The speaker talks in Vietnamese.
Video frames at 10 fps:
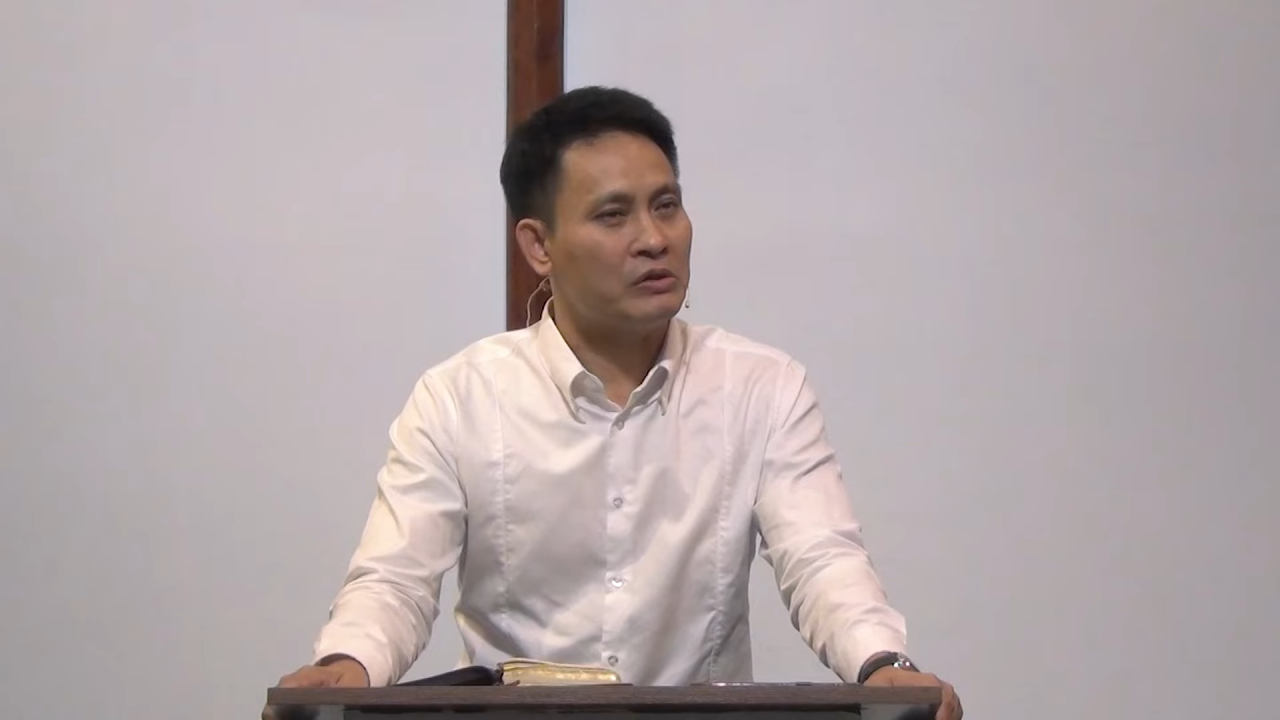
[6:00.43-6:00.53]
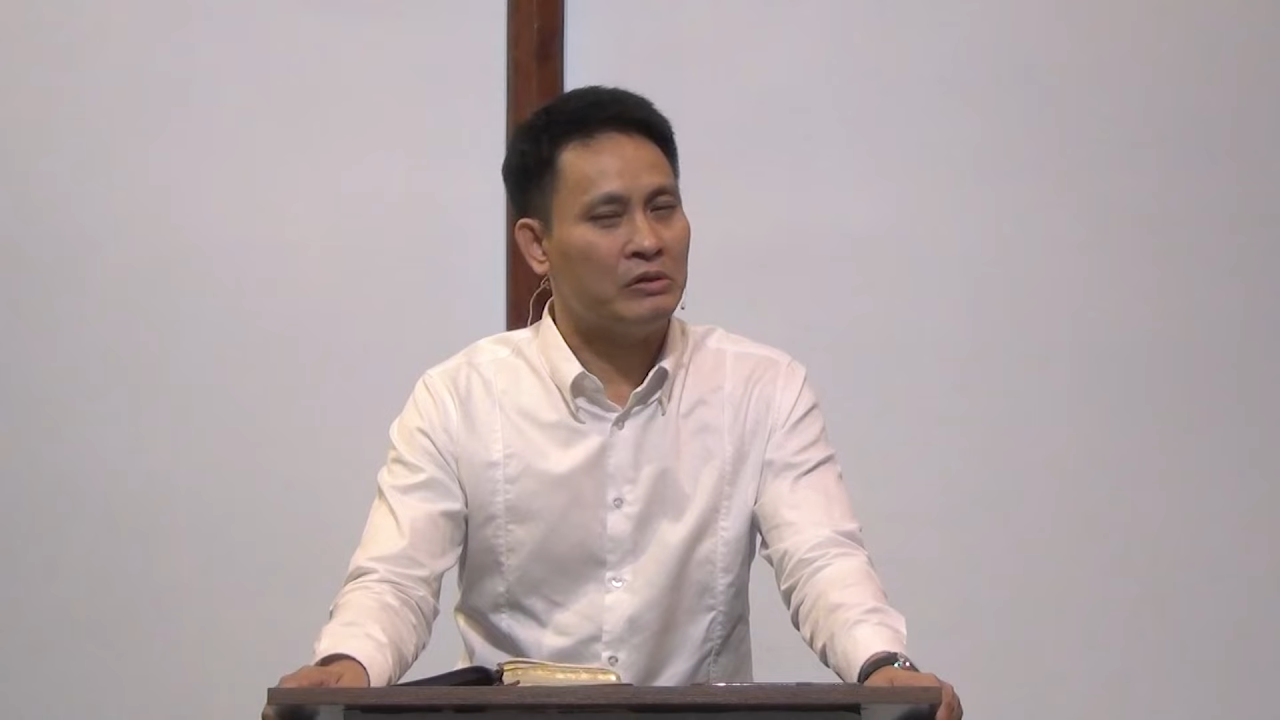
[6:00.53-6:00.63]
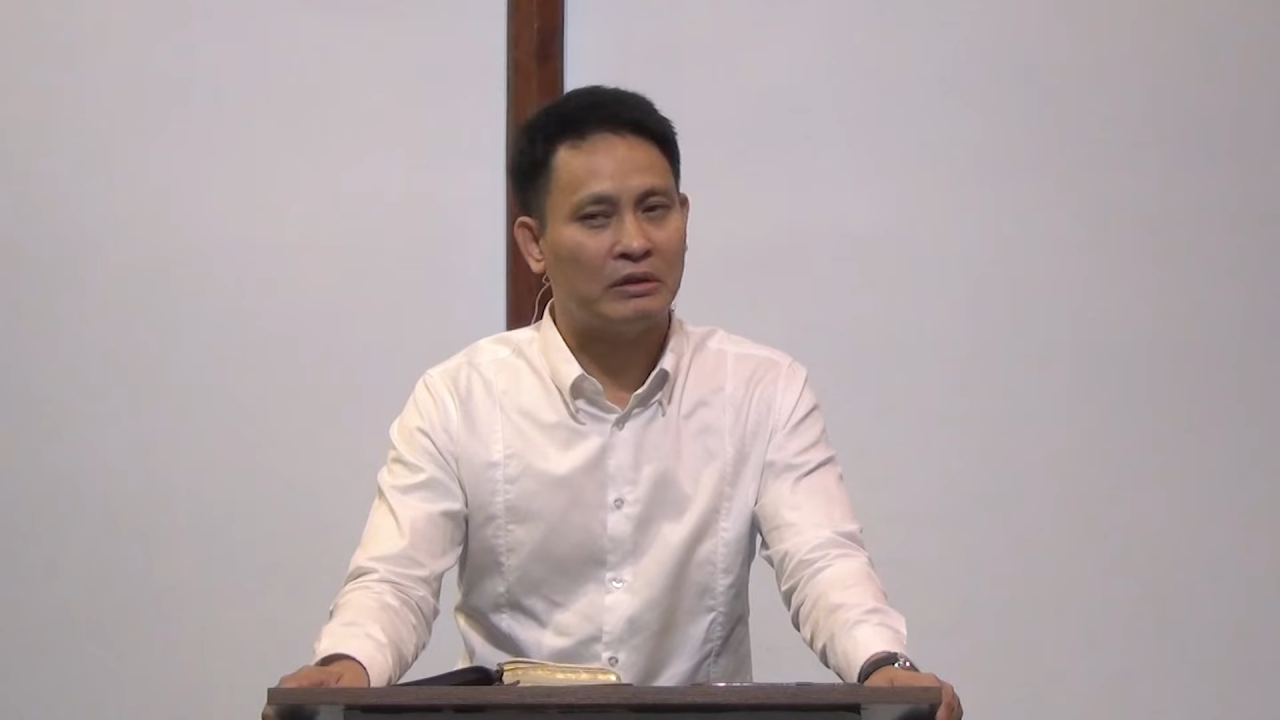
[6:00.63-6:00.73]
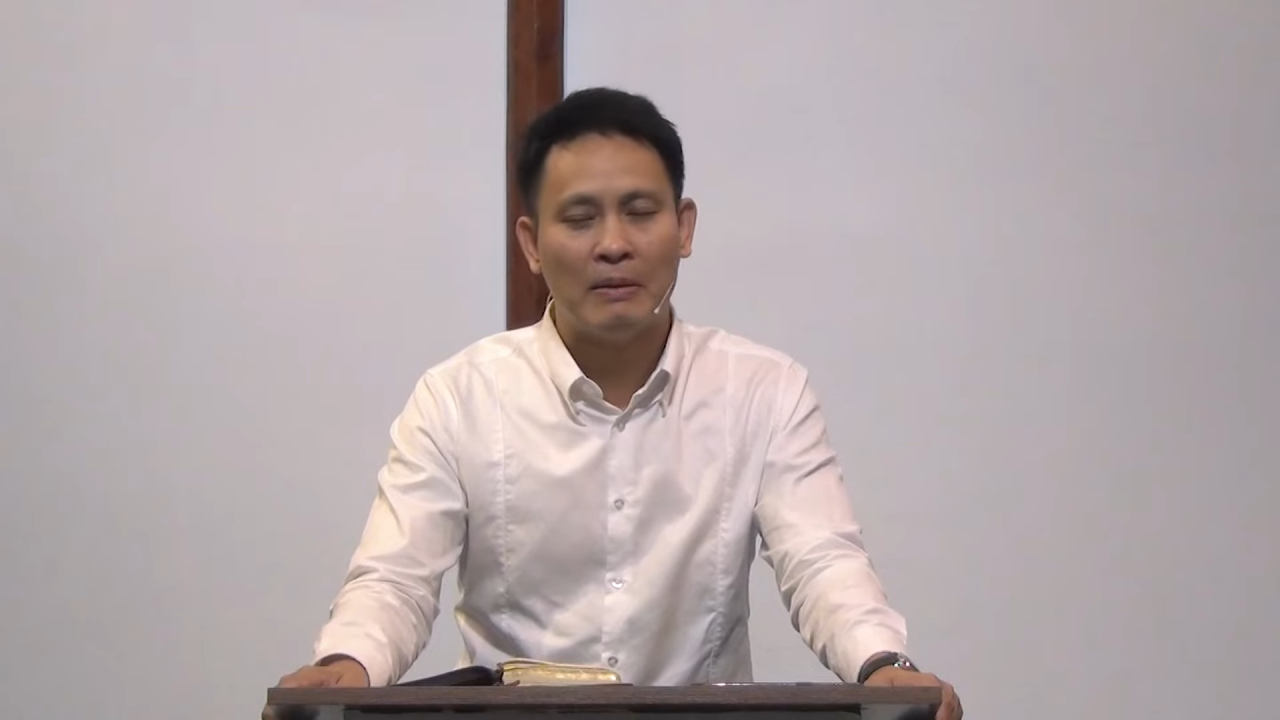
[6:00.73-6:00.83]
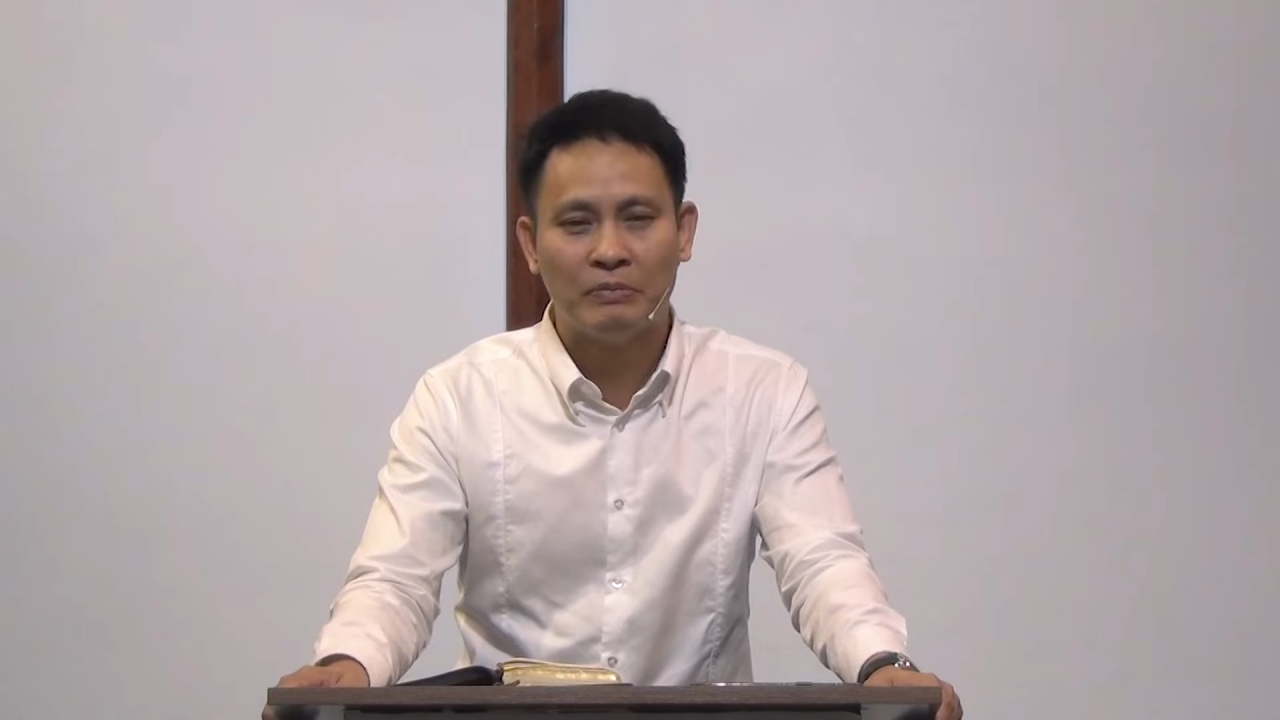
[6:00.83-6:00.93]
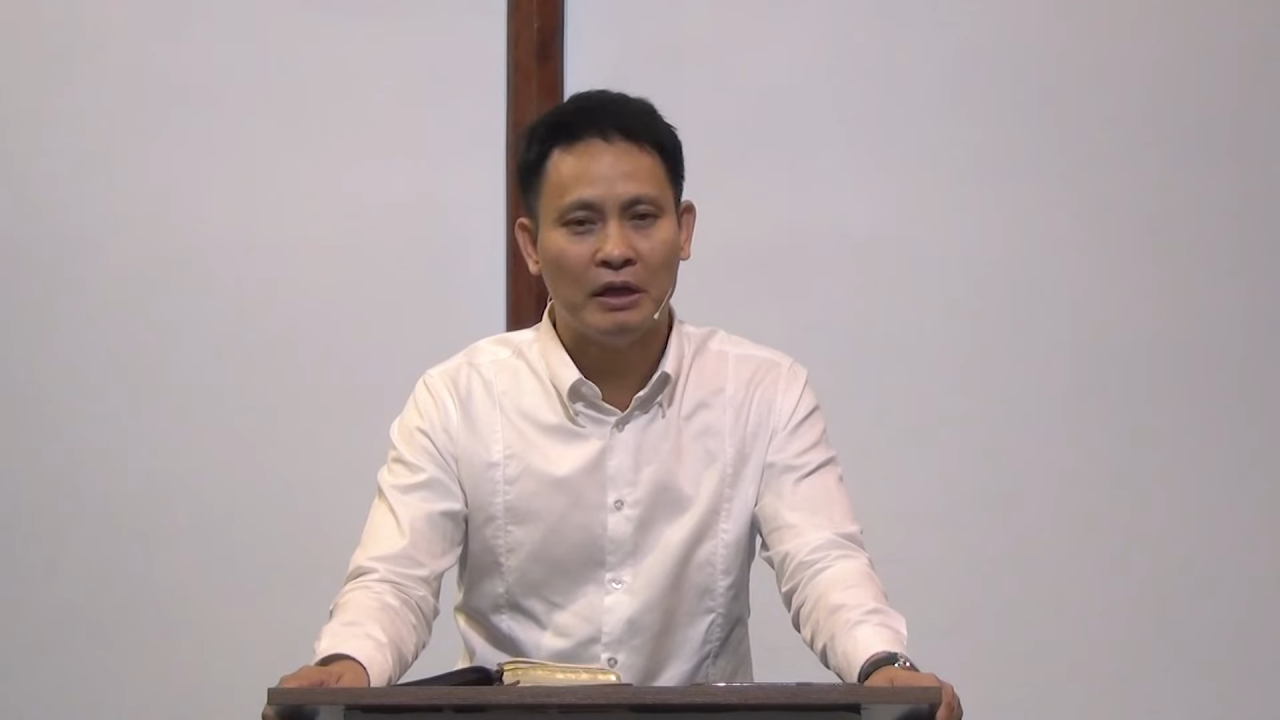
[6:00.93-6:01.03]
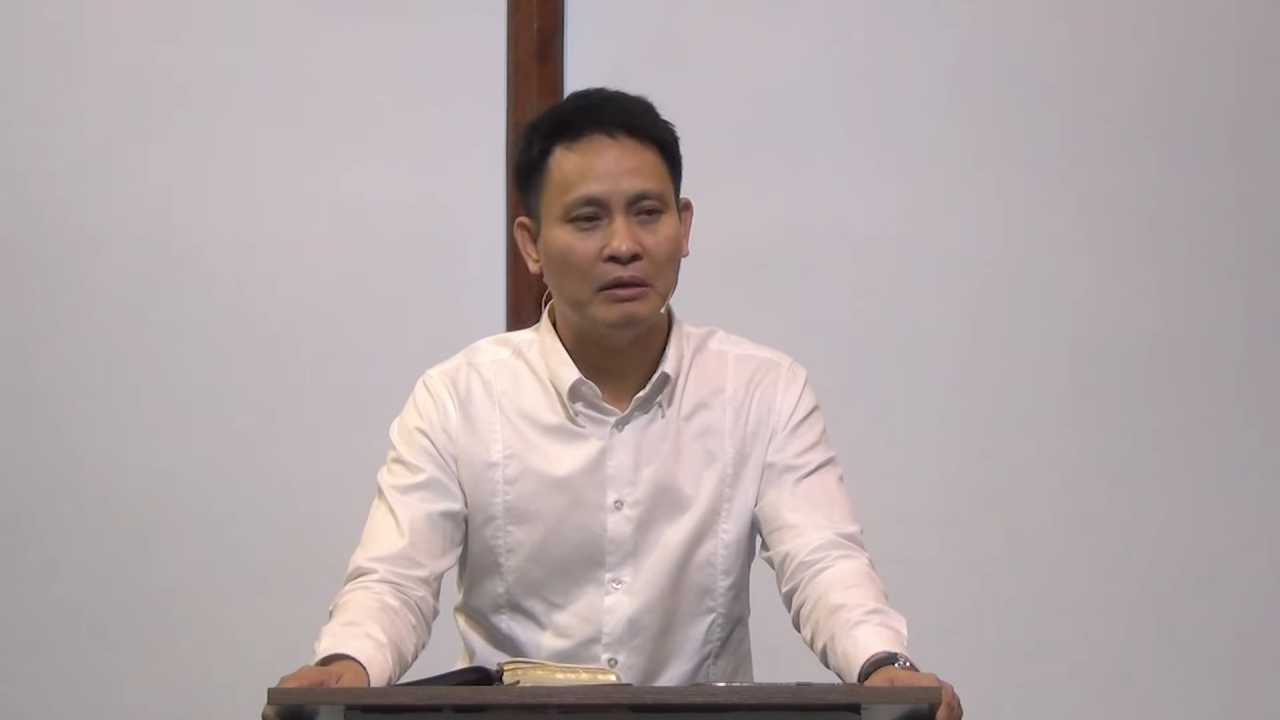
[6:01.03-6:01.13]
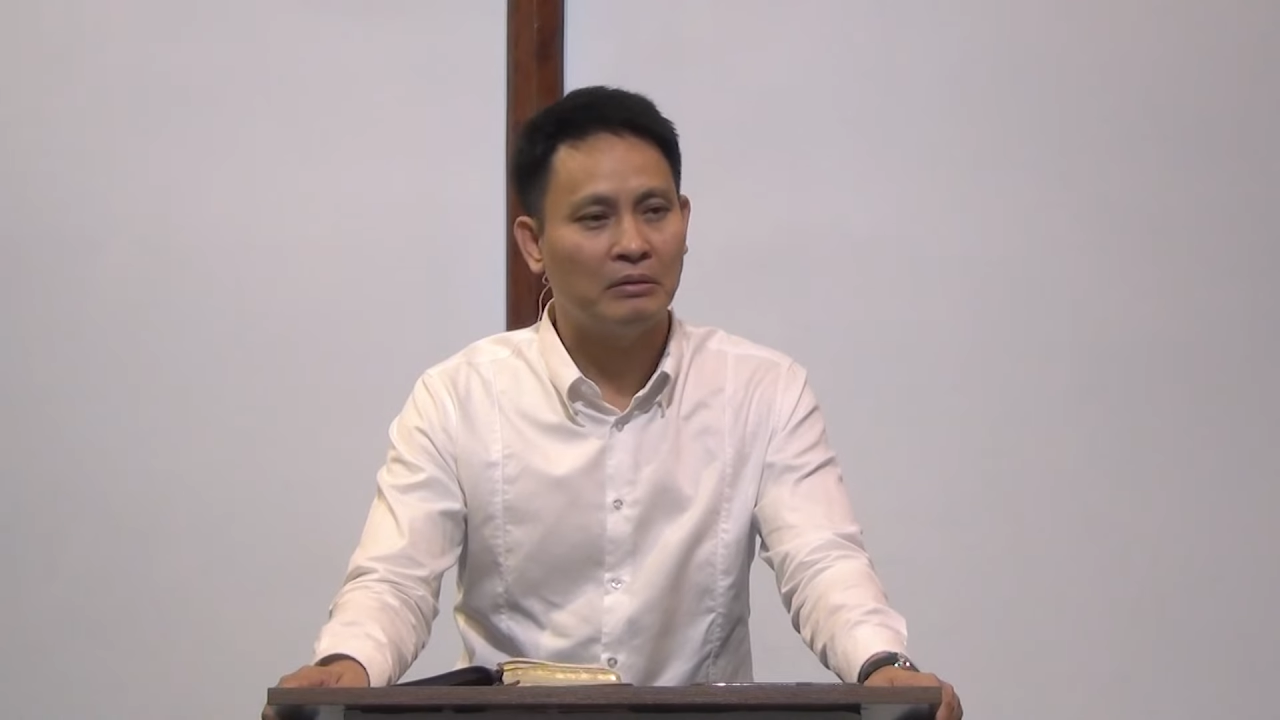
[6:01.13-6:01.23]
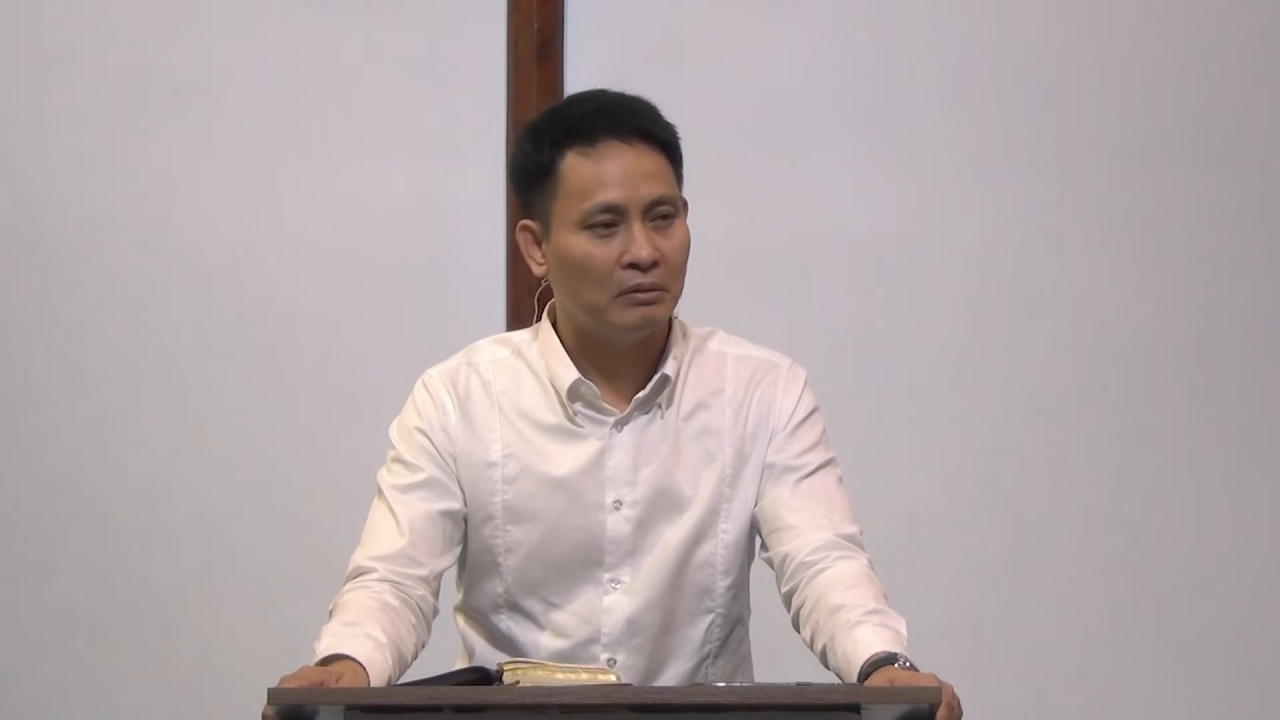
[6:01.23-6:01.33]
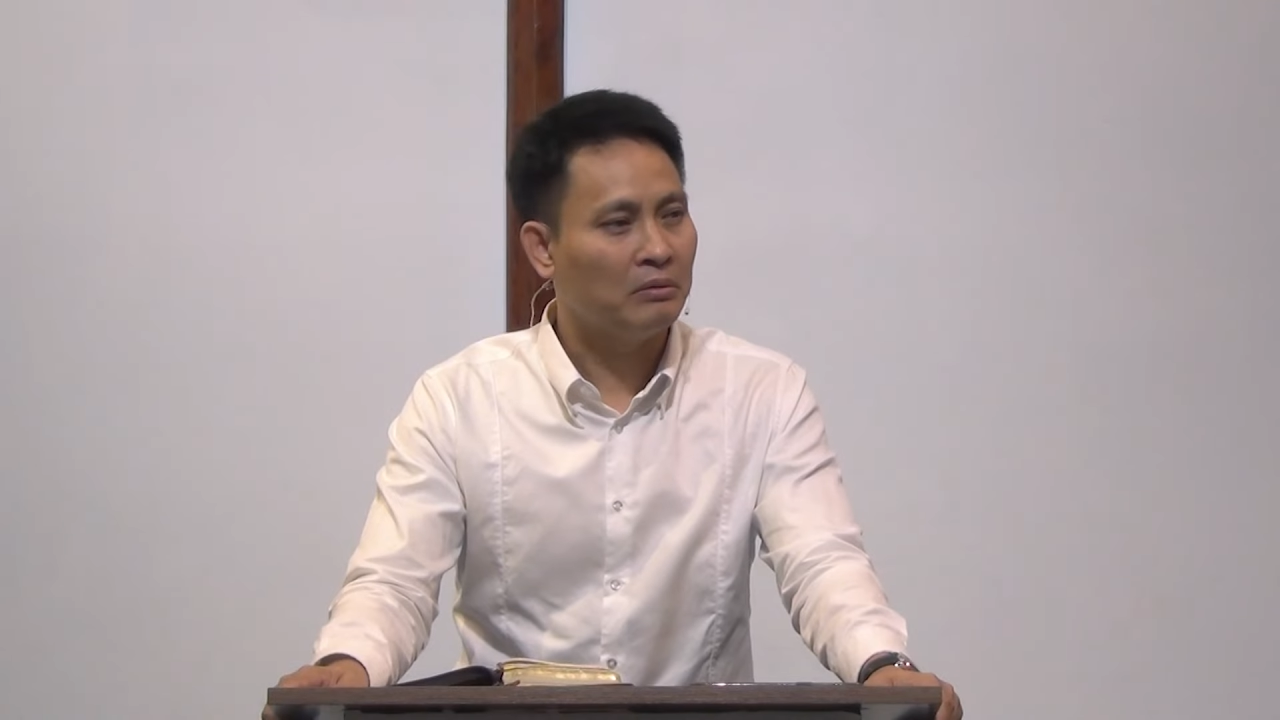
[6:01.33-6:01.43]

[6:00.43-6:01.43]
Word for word: sự tham tiền